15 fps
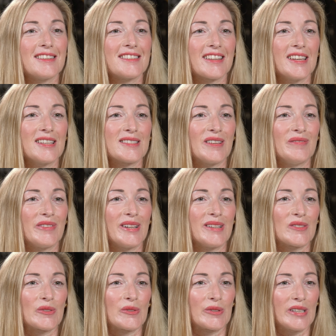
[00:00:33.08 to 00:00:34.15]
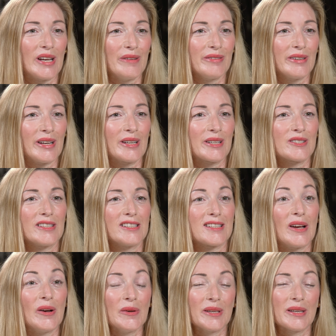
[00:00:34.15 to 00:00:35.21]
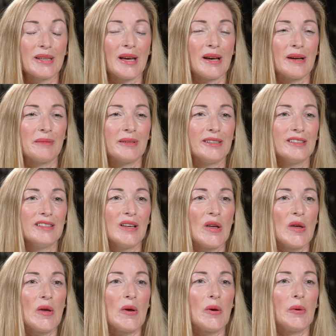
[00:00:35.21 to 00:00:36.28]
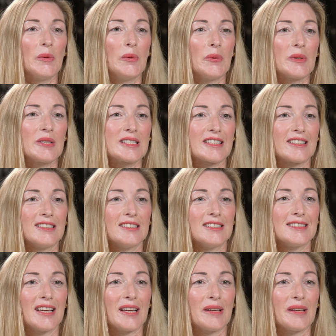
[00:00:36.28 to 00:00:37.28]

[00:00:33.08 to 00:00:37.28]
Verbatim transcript: als Rechtsanwalts- und Notarfachangestellte, auch hier in Hameln. Und äh,